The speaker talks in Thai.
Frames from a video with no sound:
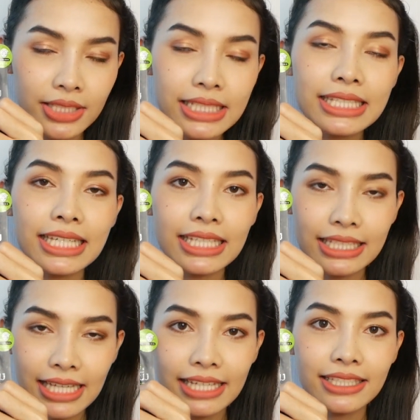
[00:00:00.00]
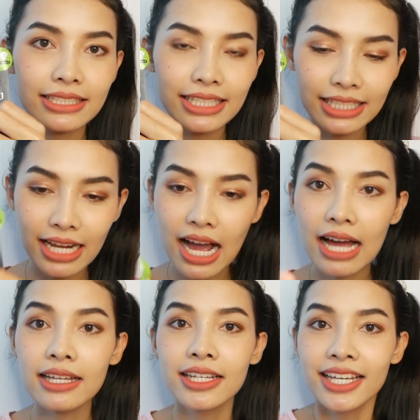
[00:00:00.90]
จริงๆหนิงใช้จริงๆนะคะ
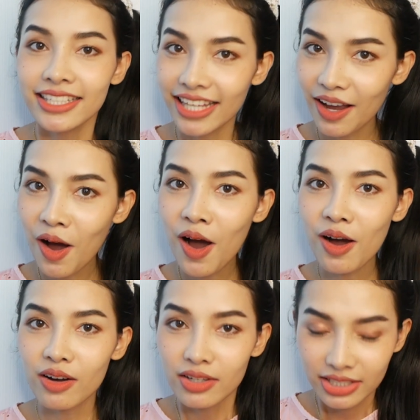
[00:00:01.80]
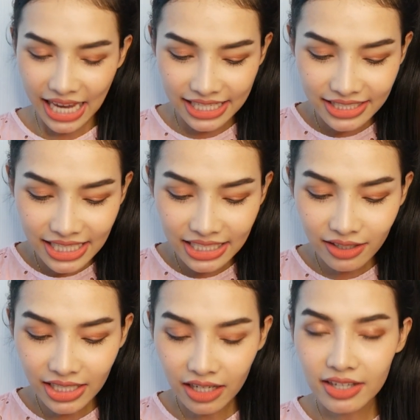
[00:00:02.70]
หนิงก็ใช้จริง
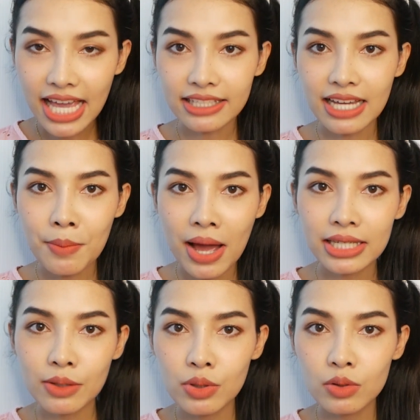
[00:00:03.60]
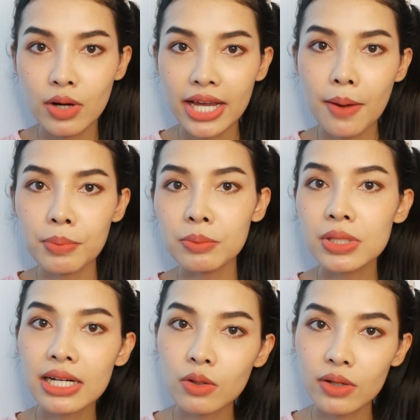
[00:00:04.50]
แล้วหนิงก็อยากจะมารีวิวให้กับ
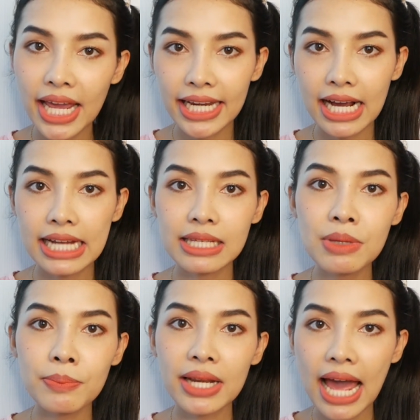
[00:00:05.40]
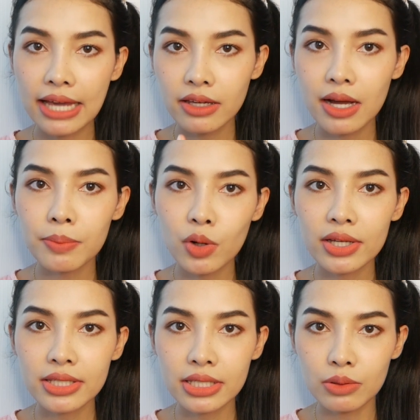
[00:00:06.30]
เพื่อนๆคนไหนนะคะที่มีปัญหาเกี่ยวกับรอ
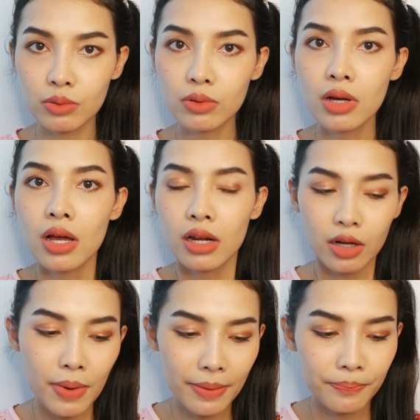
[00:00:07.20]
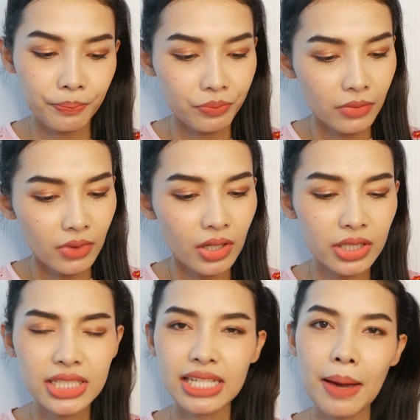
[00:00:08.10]
ยสิวแล้วแบบเฮ้
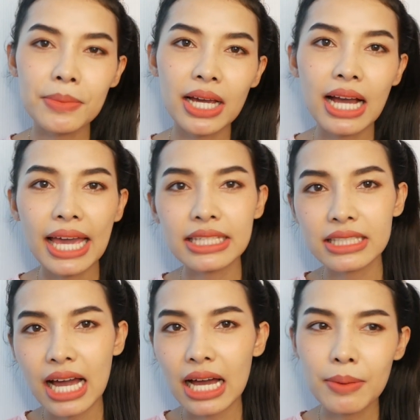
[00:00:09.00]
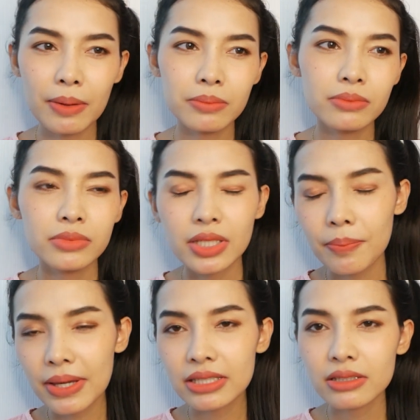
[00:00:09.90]
ยจะทำยังไงจะแบบจะไป